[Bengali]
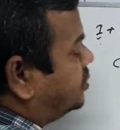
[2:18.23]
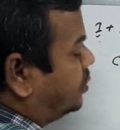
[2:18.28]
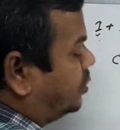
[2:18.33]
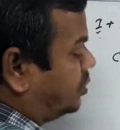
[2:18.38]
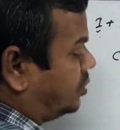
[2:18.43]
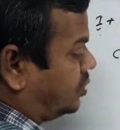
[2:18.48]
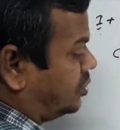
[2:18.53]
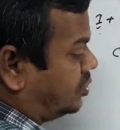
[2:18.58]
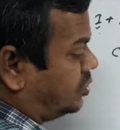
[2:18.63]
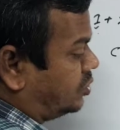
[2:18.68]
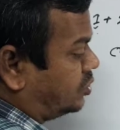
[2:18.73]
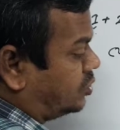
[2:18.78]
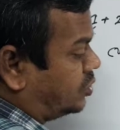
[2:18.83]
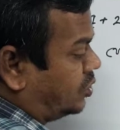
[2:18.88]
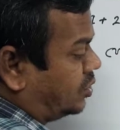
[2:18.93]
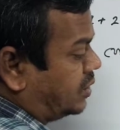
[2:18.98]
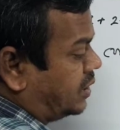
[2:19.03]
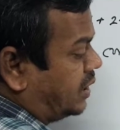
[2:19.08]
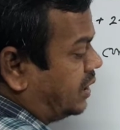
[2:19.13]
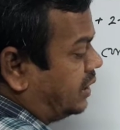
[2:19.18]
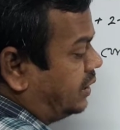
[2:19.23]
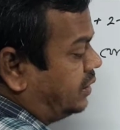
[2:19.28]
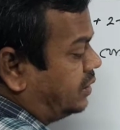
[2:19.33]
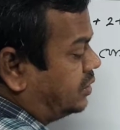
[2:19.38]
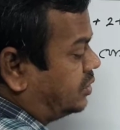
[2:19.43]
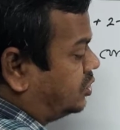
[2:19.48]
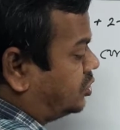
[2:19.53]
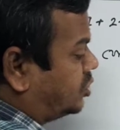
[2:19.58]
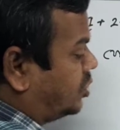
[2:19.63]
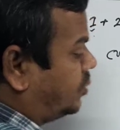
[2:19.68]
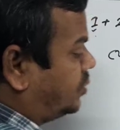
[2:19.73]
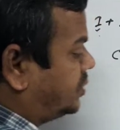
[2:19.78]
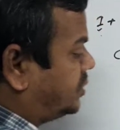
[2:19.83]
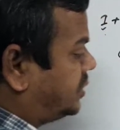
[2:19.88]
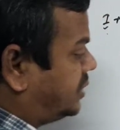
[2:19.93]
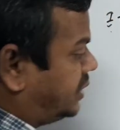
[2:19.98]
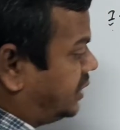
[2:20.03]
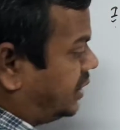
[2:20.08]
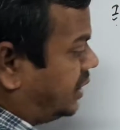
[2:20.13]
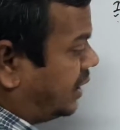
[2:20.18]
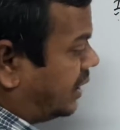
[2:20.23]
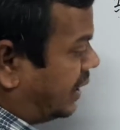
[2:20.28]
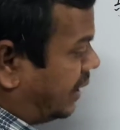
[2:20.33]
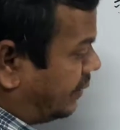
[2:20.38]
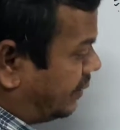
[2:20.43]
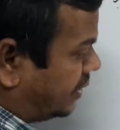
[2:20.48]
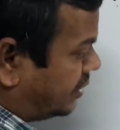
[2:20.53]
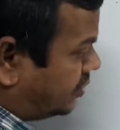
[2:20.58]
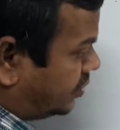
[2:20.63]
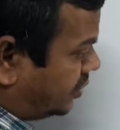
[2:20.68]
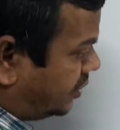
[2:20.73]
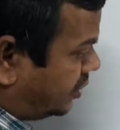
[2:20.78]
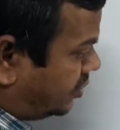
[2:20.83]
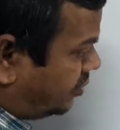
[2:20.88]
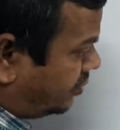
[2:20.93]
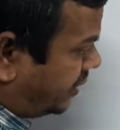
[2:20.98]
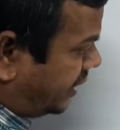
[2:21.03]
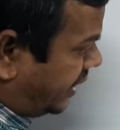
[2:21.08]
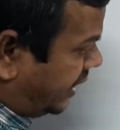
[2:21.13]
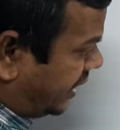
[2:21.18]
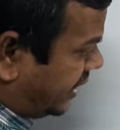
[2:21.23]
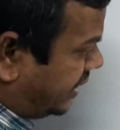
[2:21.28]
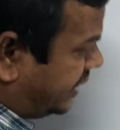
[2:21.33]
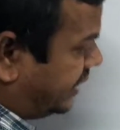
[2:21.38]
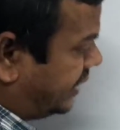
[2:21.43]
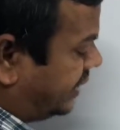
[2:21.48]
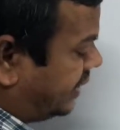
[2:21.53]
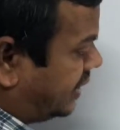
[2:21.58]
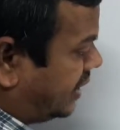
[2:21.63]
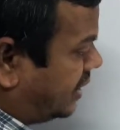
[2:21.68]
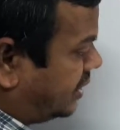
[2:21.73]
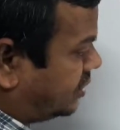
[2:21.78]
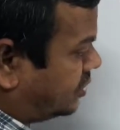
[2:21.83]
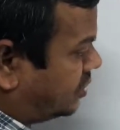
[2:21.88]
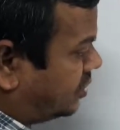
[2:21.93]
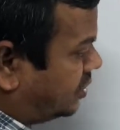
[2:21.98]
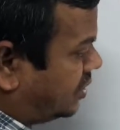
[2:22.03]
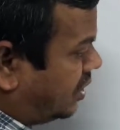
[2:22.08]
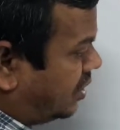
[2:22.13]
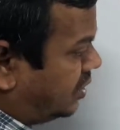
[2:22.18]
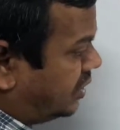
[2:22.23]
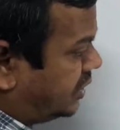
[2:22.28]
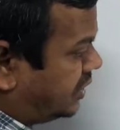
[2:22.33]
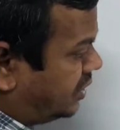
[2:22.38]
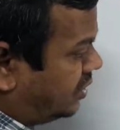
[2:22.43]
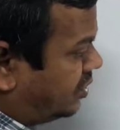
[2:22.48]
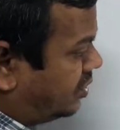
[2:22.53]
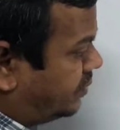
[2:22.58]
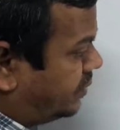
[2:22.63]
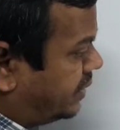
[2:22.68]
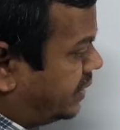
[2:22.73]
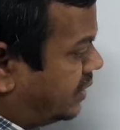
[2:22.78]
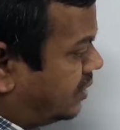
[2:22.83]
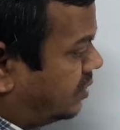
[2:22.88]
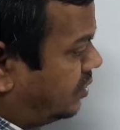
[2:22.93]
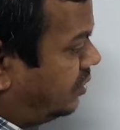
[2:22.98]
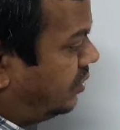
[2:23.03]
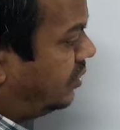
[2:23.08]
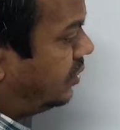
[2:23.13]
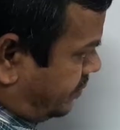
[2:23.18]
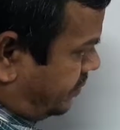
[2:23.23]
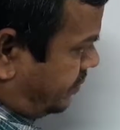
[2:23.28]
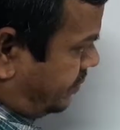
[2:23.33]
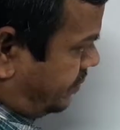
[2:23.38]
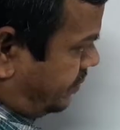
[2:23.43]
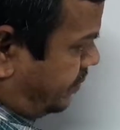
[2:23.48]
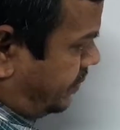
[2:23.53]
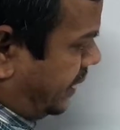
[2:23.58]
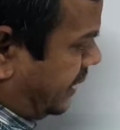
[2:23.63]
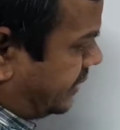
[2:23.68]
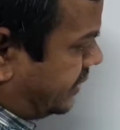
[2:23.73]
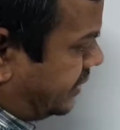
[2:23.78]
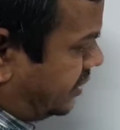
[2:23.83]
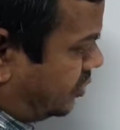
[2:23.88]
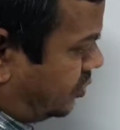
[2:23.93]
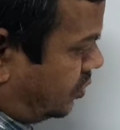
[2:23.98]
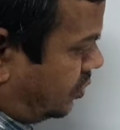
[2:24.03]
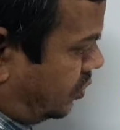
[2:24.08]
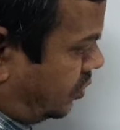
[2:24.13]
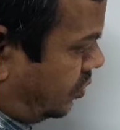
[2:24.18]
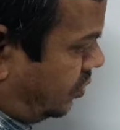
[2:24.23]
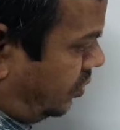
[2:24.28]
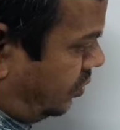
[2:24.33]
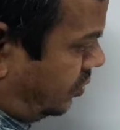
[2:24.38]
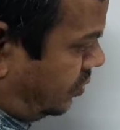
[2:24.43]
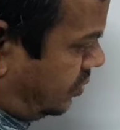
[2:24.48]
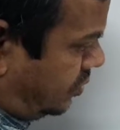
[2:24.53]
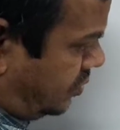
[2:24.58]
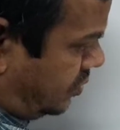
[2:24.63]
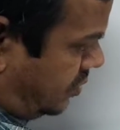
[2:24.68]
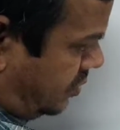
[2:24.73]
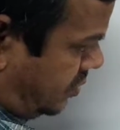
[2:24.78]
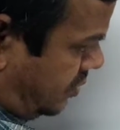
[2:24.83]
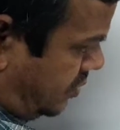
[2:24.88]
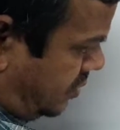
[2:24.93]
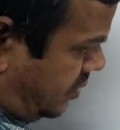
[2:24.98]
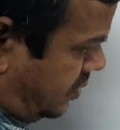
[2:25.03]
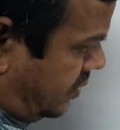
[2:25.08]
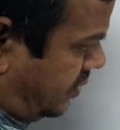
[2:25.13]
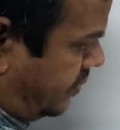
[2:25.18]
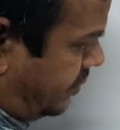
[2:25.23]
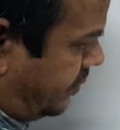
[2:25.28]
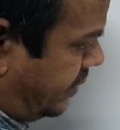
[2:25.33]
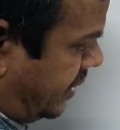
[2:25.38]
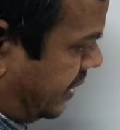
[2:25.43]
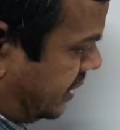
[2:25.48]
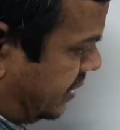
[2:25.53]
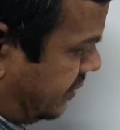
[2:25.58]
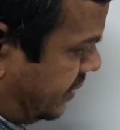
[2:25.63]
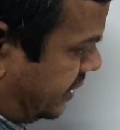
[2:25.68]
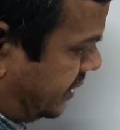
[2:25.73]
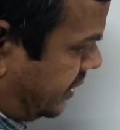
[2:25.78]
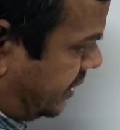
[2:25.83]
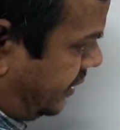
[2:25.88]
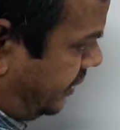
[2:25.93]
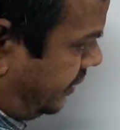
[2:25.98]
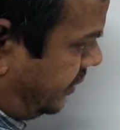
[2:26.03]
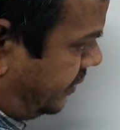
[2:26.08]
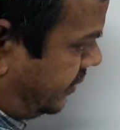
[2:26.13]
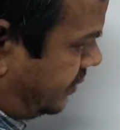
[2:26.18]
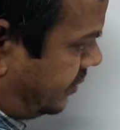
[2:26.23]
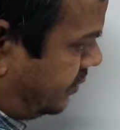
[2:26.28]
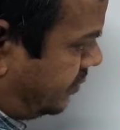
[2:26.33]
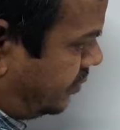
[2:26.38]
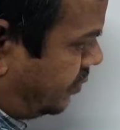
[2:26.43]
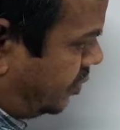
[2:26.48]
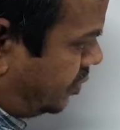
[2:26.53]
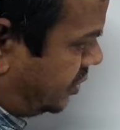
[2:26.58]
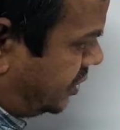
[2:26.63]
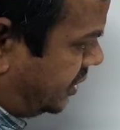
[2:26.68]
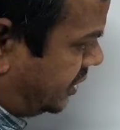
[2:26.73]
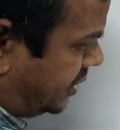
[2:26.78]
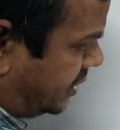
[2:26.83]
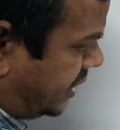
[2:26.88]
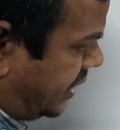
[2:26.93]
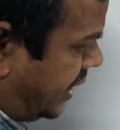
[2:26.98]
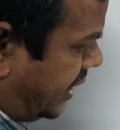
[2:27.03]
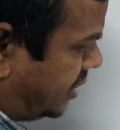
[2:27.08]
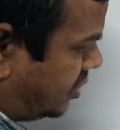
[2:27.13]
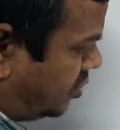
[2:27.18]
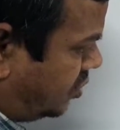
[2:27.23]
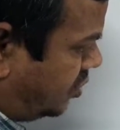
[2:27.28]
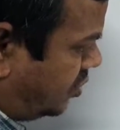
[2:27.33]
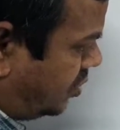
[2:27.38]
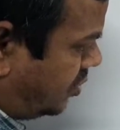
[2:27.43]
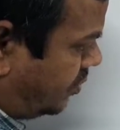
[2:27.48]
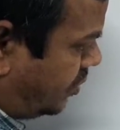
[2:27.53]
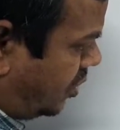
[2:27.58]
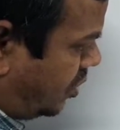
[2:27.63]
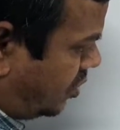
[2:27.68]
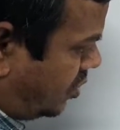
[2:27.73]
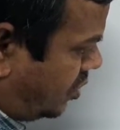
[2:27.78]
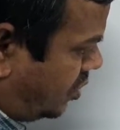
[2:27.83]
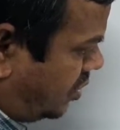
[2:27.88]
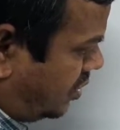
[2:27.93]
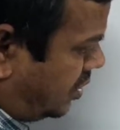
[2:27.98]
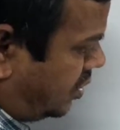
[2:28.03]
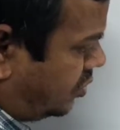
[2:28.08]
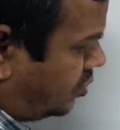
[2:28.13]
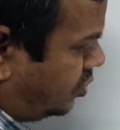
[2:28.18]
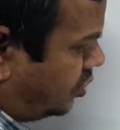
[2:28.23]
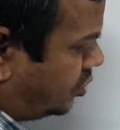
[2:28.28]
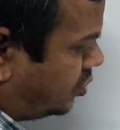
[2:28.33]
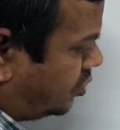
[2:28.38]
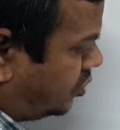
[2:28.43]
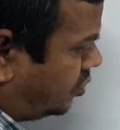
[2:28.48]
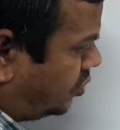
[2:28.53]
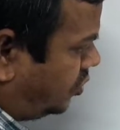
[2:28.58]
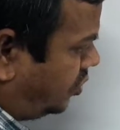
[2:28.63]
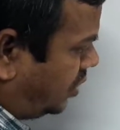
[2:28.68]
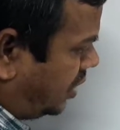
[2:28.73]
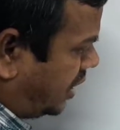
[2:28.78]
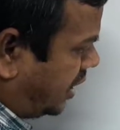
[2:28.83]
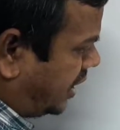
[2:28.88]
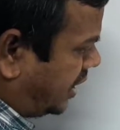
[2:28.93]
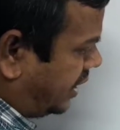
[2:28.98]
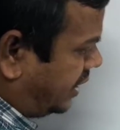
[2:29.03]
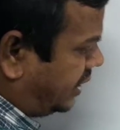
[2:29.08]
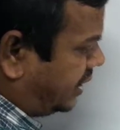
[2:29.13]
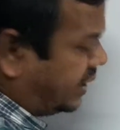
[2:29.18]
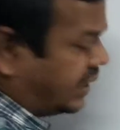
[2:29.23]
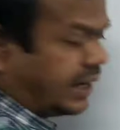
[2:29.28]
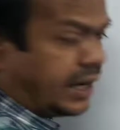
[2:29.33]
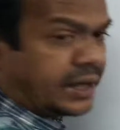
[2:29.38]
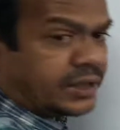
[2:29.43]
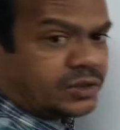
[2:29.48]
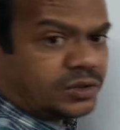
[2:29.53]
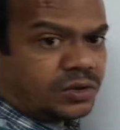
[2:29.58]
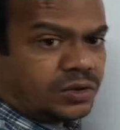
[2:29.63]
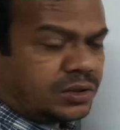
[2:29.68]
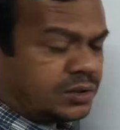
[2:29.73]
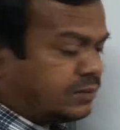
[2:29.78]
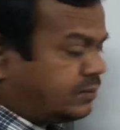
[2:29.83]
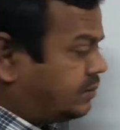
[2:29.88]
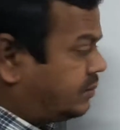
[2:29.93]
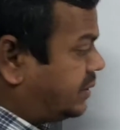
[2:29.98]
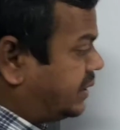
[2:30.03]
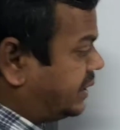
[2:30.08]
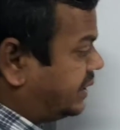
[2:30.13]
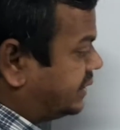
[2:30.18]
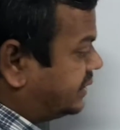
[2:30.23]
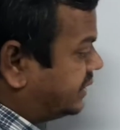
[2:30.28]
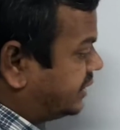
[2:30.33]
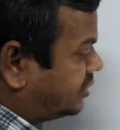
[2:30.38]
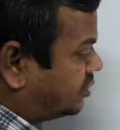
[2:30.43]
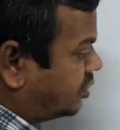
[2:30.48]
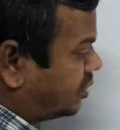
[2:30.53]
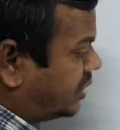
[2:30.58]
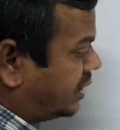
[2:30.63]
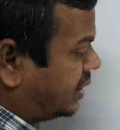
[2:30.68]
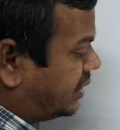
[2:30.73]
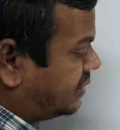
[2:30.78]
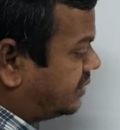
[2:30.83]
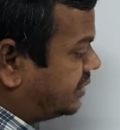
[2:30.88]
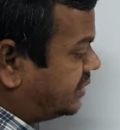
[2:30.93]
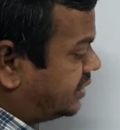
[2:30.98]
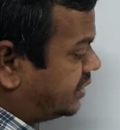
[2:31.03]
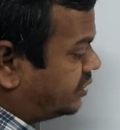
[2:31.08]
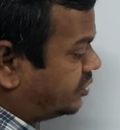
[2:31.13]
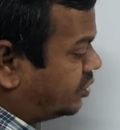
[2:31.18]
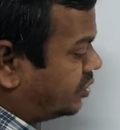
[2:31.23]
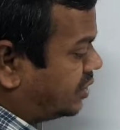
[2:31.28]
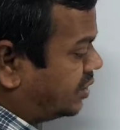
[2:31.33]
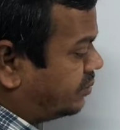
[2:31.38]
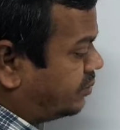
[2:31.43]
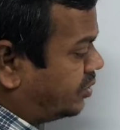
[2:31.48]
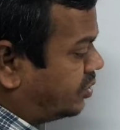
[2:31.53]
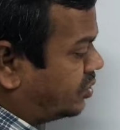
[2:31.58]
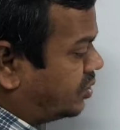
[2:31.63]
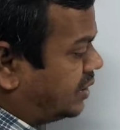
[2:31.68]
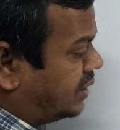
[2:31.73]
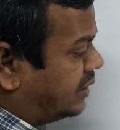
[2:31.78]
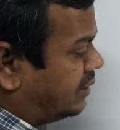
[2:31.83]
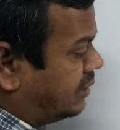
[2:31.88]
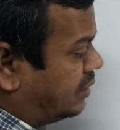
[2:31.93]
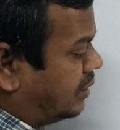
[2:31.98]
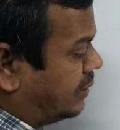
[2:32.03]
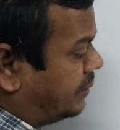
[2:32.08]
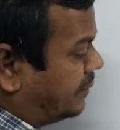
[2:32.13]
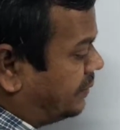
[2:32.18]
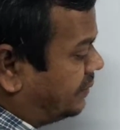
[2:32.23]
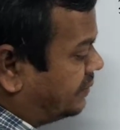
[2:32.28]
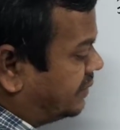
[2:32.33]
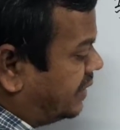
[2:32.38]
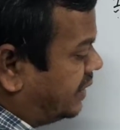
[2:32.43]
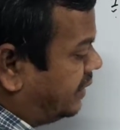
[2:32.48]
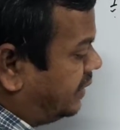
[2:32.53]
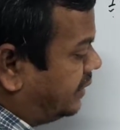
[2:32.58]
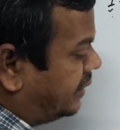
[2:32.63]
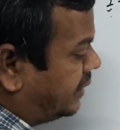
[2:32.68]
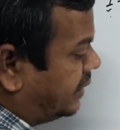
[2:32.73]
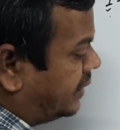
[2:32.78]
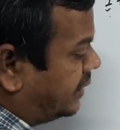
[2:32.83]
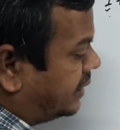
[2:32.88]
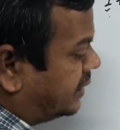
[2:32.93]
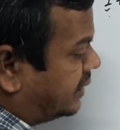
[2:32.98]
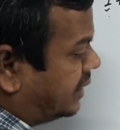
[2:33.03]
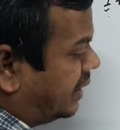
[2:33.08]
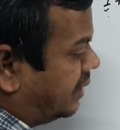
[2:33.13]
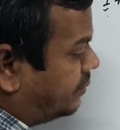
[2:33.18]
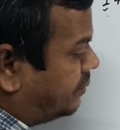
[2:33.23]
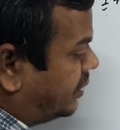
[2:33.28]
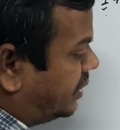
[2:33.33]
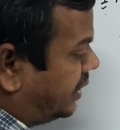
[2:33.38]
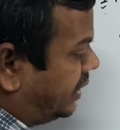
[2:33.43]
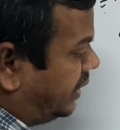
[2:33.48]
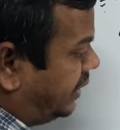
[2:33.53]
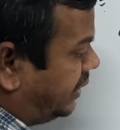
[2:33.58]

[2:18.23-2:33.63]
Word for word: পর্যন্ত সংখ্যার সমষ্টি আবার যদি তোমরা এখানে আসো তাহলে কি হবে দেখো পাঁচের শূন্য পাঁচা পাঁচা পঁচিশ এক শূন্যর বর্গ হলো দুই শূন্য আর এক মানে যে সংখ্যাটা আছে সেই সংখ্যার বর্গ লিখলাম আমরা তারপরে